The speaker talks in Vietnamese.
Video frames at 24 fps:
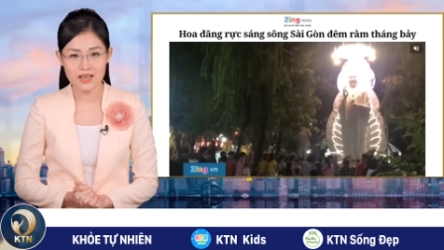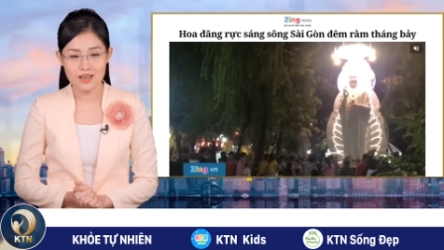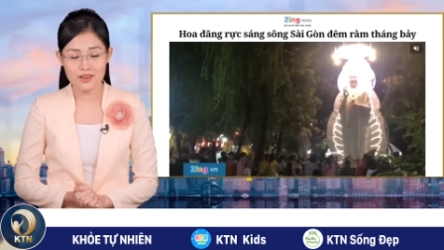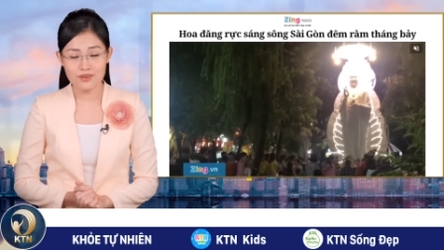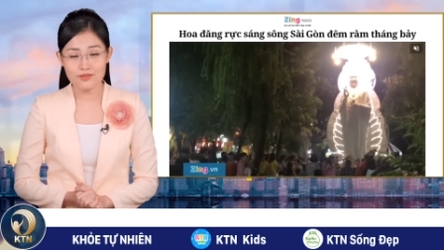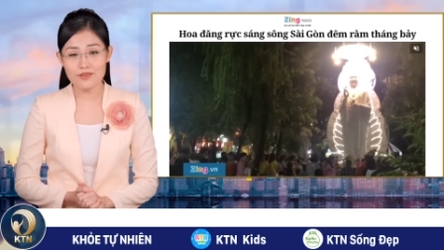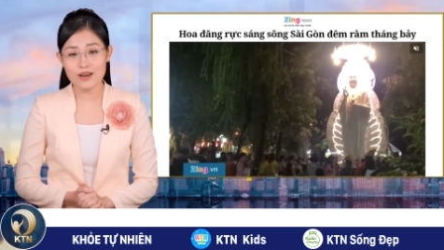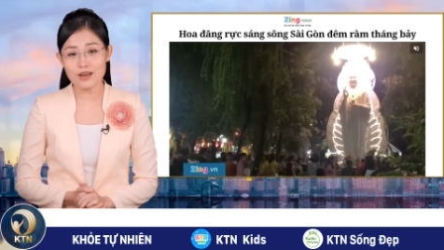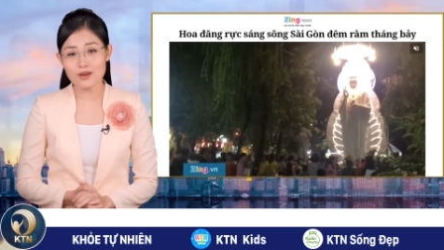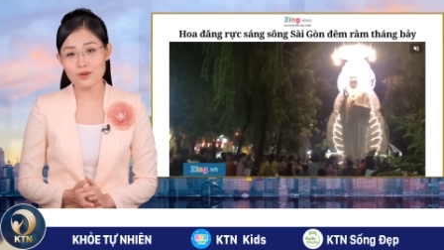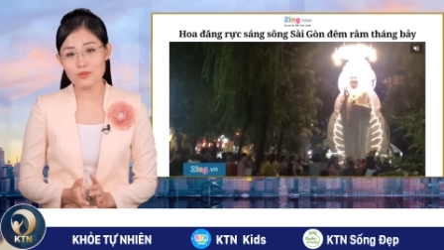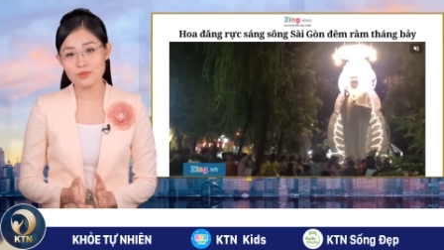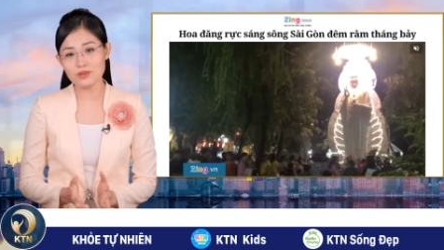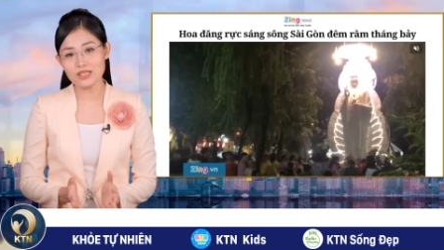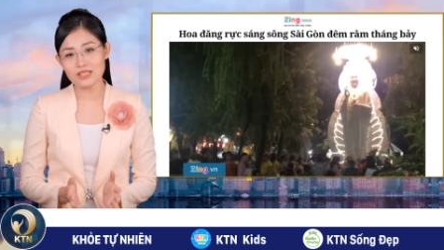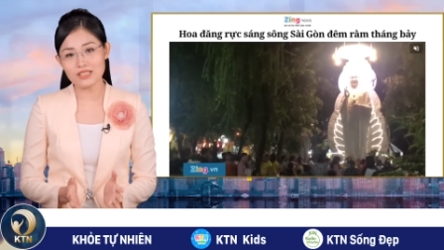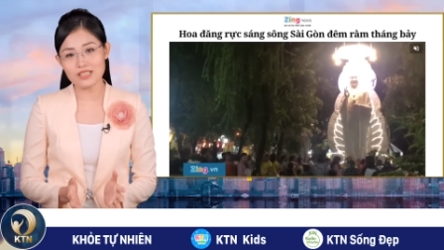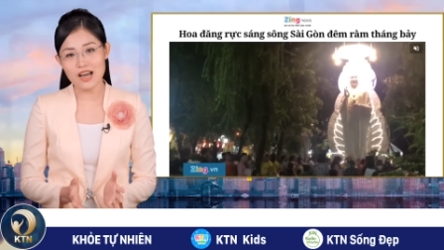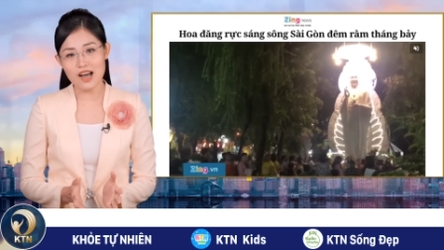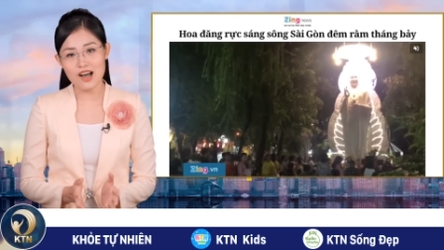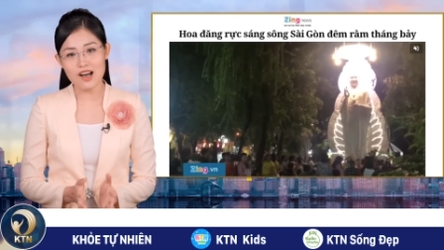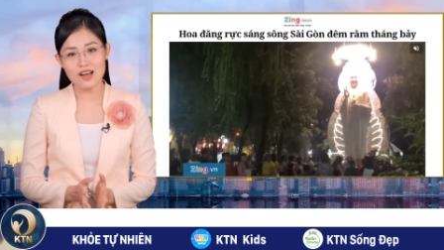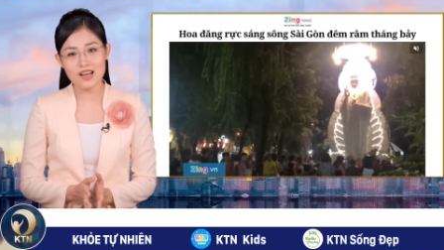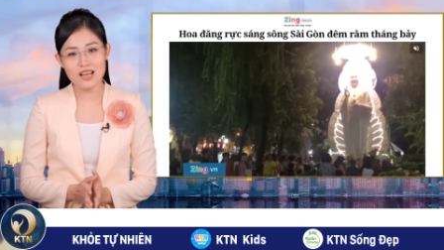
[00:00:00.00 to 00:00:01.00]
Và cũng từ
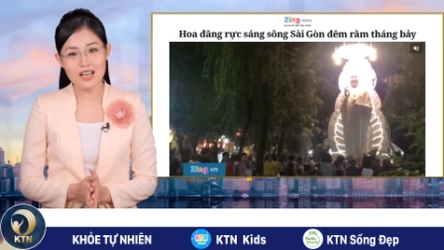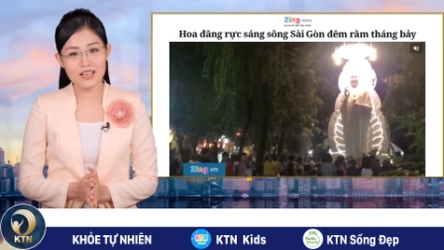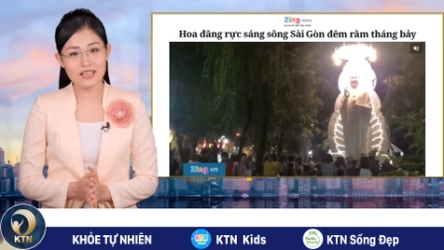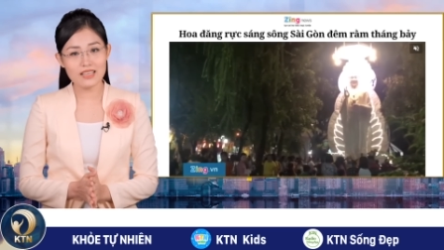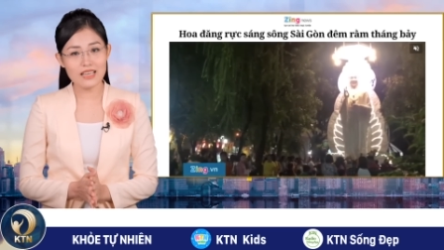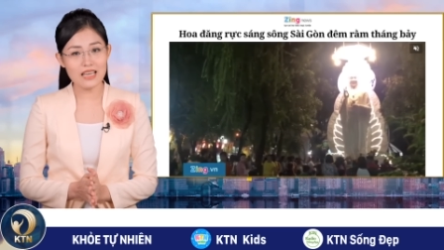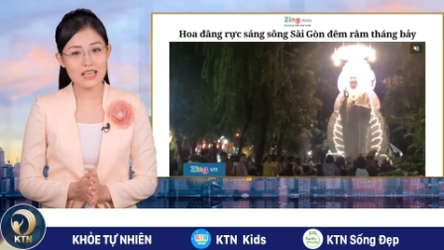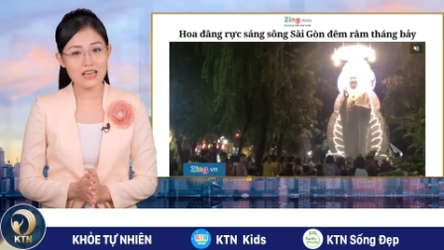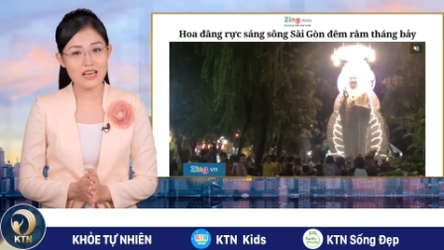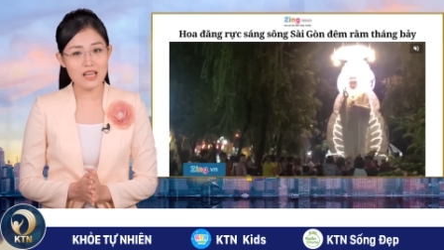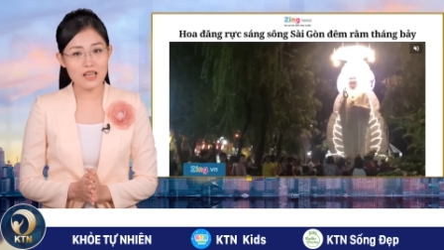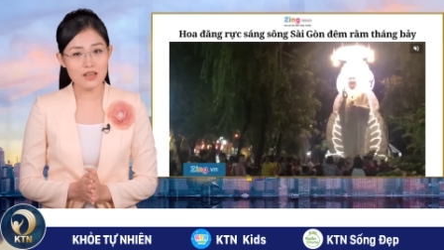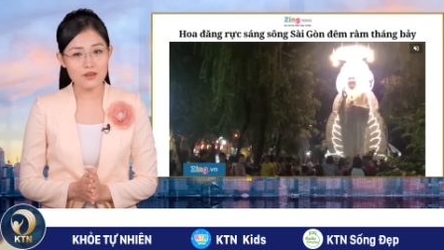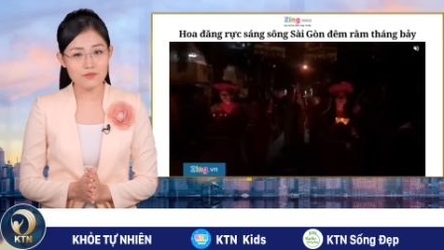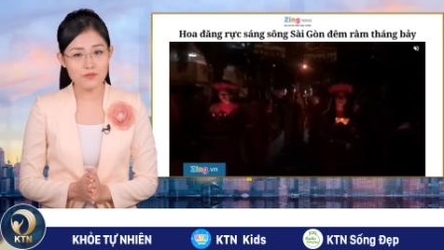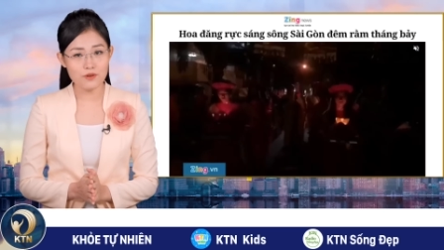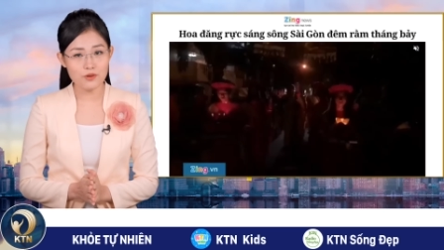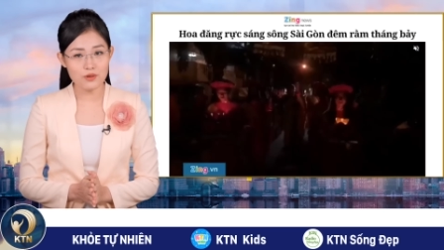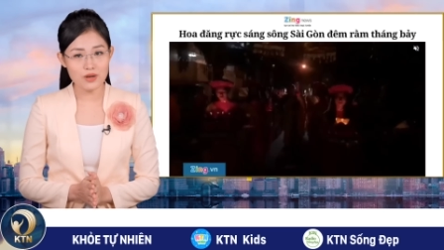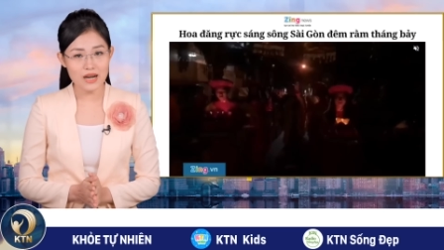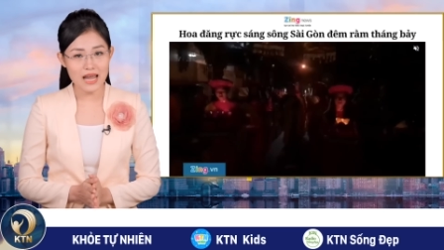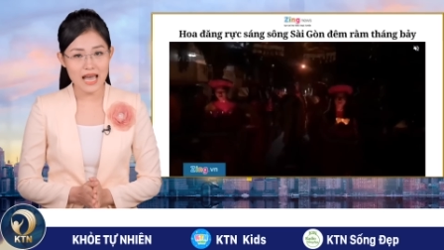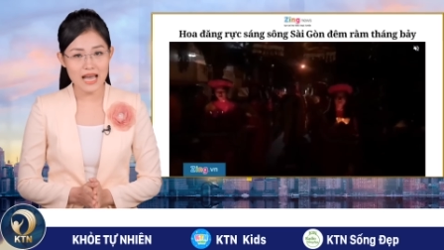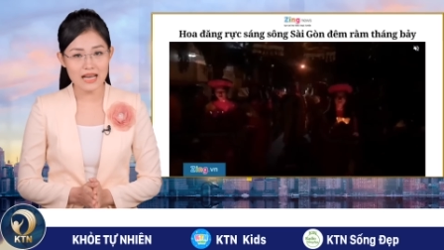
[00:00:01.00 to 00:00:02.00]
đó, ngày lễ
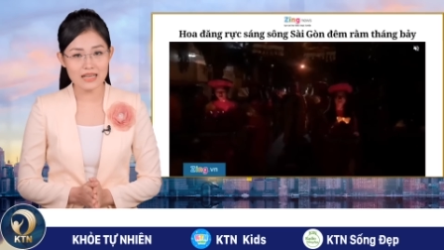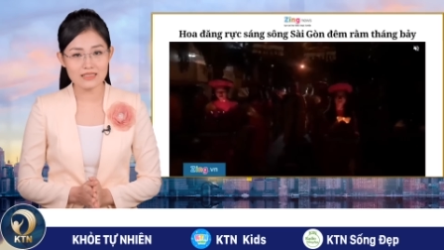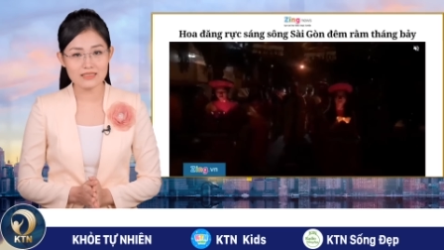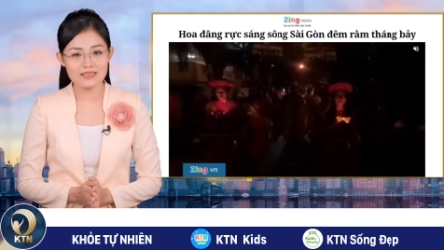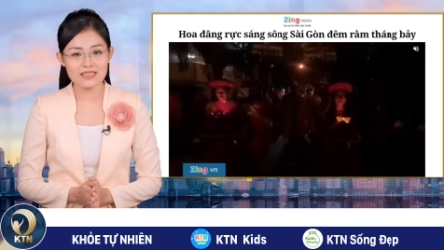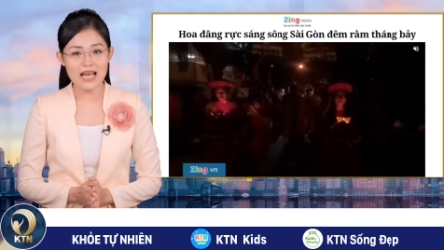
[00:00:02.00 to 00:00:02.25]
Vu Lan